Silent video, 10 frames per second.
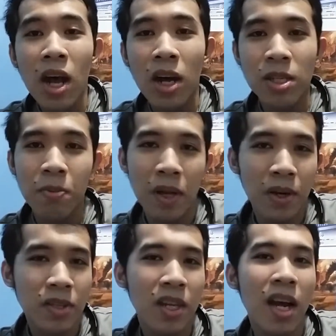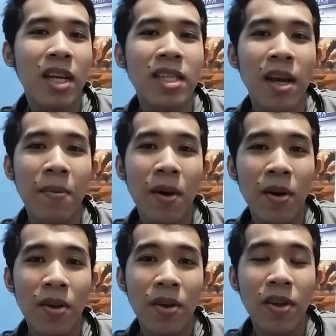cosplayers na nakasama
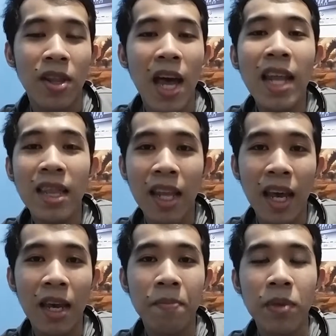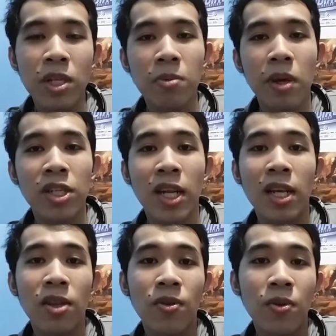ko on that day,
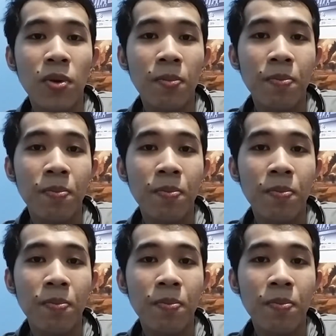especially to